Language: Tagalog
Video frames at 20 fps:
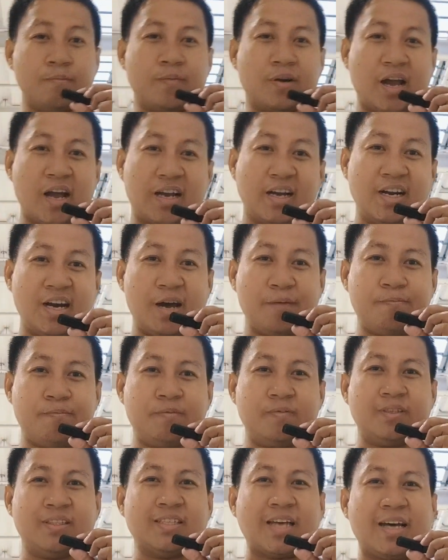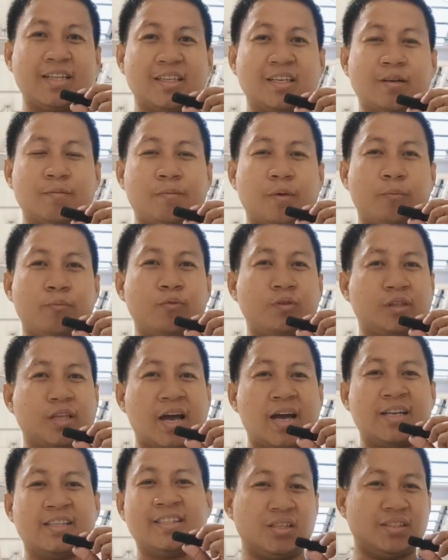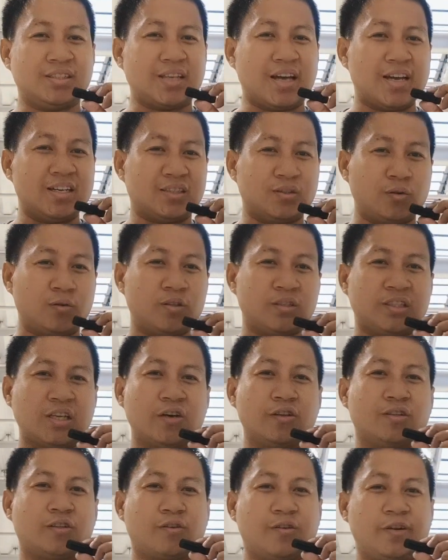magaganap sa ating pagpunta sa Seoul, South